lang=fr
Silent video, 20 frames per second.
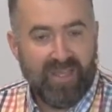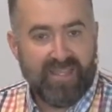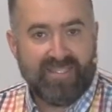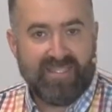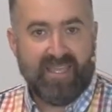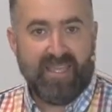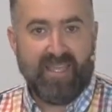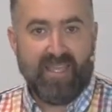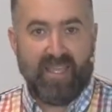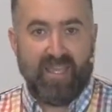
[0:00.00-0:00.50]

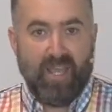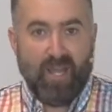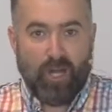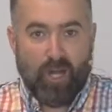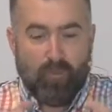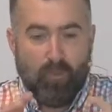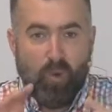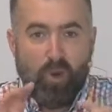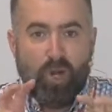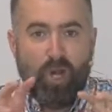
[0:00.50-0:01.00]
C'est
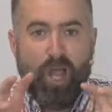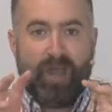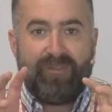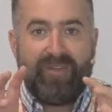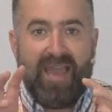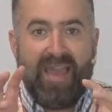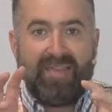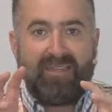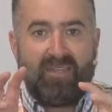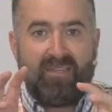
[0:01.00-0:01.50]
le mot
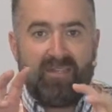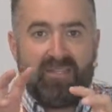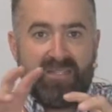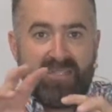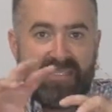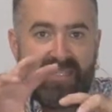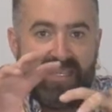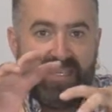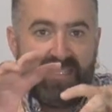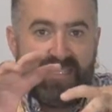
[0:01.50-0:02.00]
connaître là,
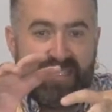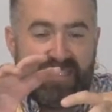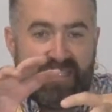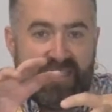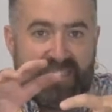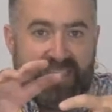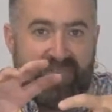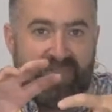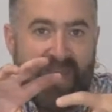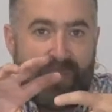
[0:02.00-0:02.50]

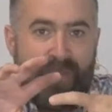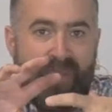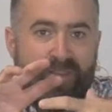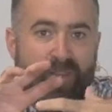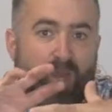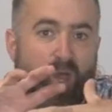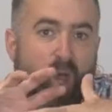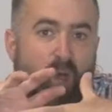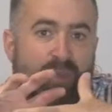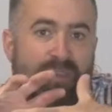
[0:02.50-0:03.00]
c'est vraiment
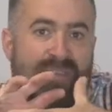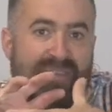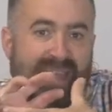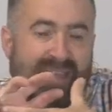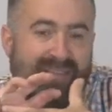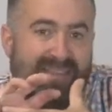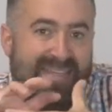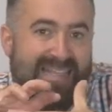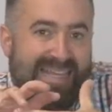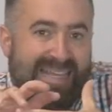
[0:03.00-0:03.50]

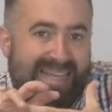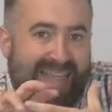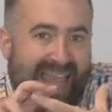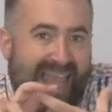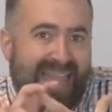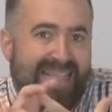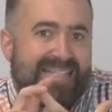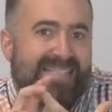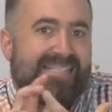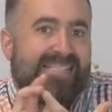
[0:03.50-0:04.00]
d'être
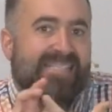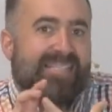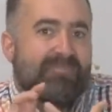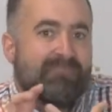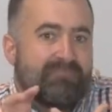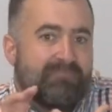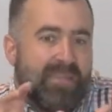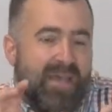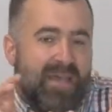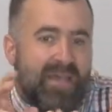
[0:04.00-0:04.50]

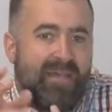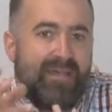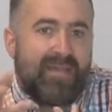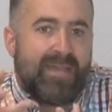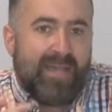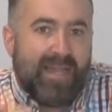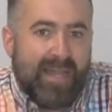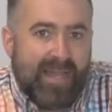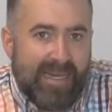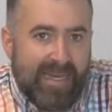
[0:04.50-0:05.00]
intimement
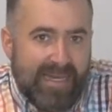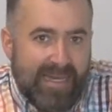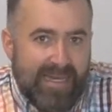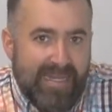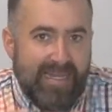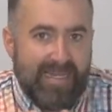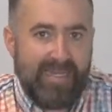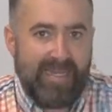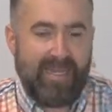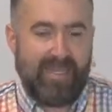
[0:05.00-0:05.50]

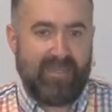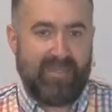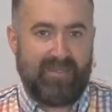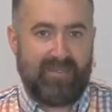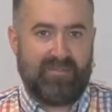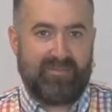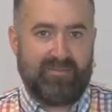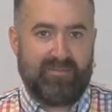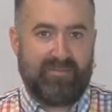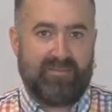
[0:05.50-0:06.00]
lié.
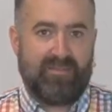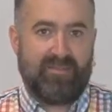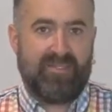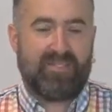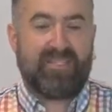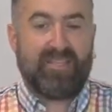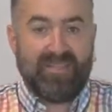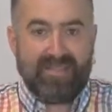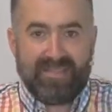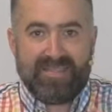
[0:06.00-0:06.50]

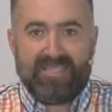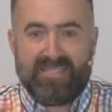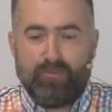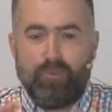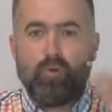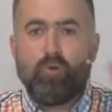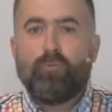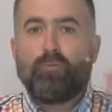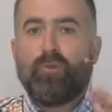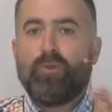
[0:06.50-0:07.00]
C'est
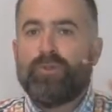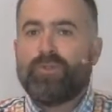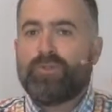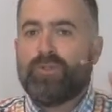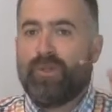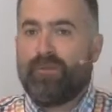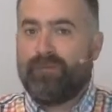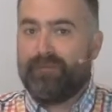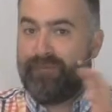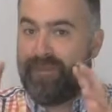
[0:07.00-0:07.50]
beaucoup plus
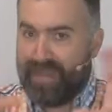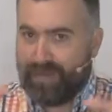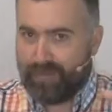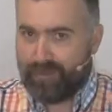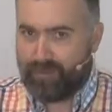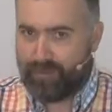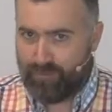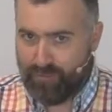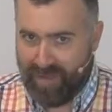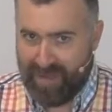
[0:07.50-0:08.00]
que
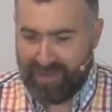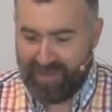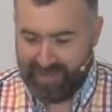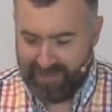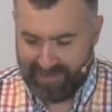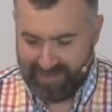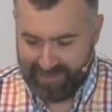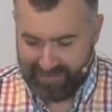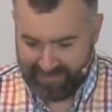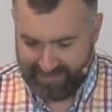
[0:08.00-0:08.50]
factuel
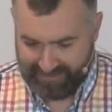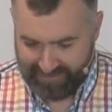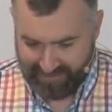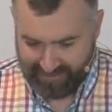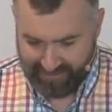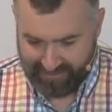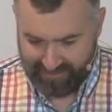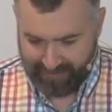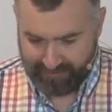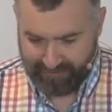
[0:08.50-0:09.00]

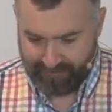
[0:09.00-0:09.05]
ici.